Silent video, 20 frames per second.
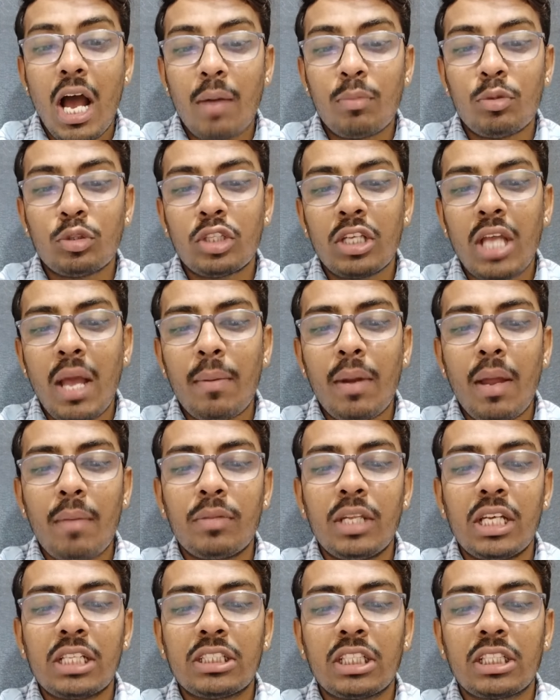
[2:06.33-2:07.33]
अब दोस्तों यहाँ पर
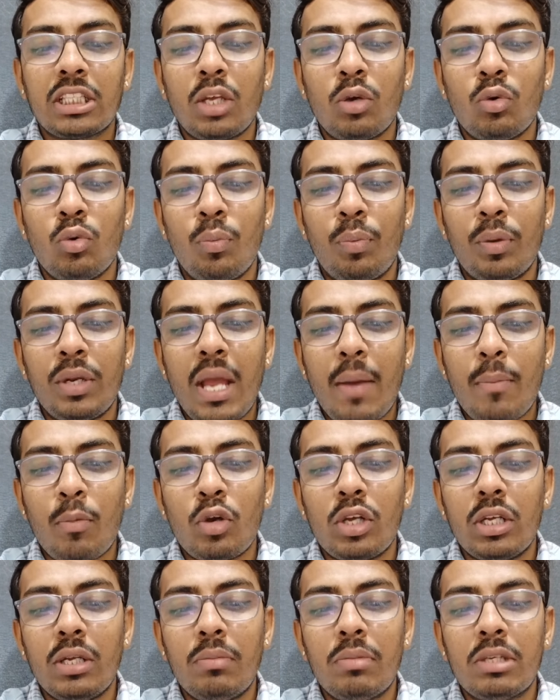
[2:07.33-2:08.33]
आप देख सकते हैं ऊपर ही
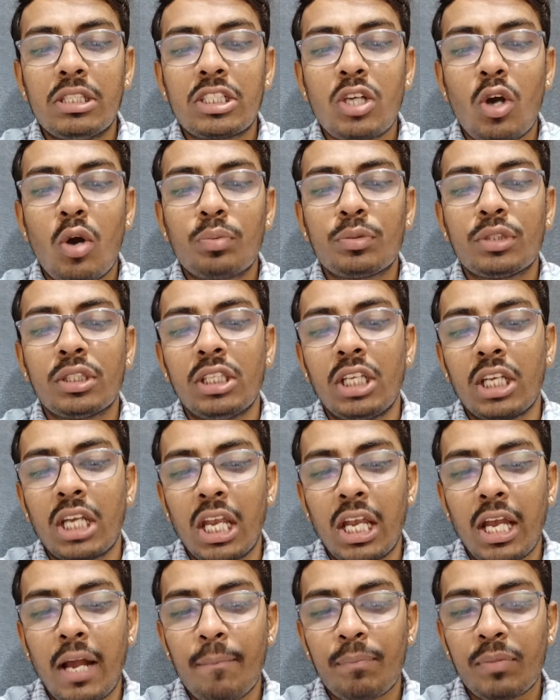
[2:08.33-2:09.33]
आपको इमेज का ऑप्शन
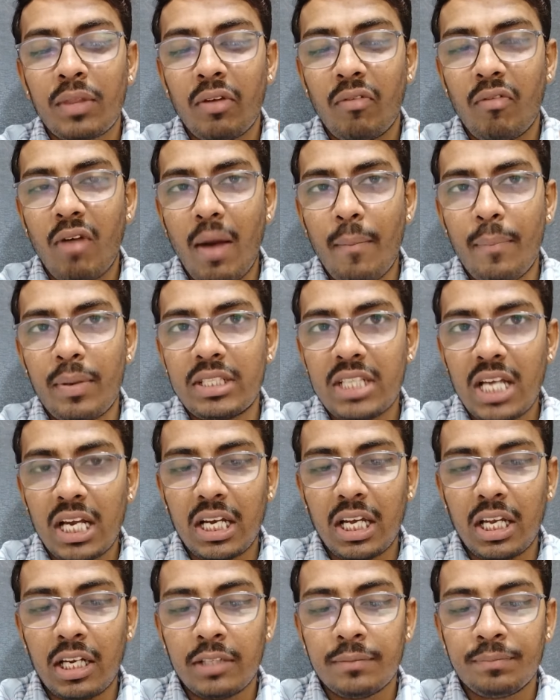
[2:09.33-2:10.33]
दिखेगा वहाँ पर
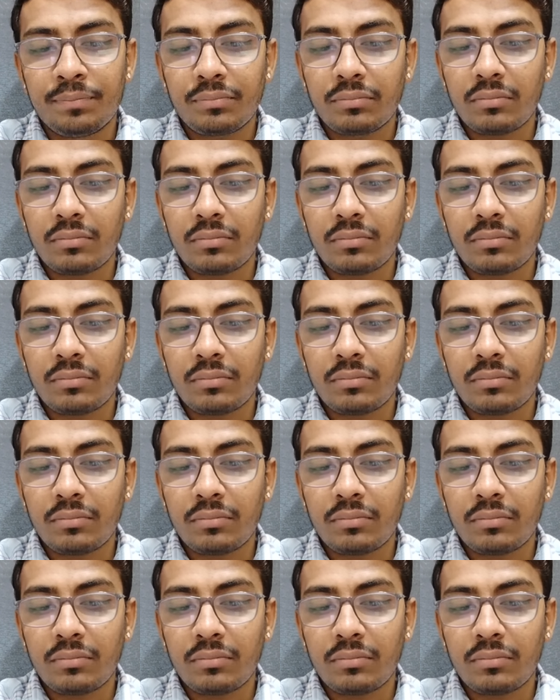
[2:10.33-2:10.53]
जाकर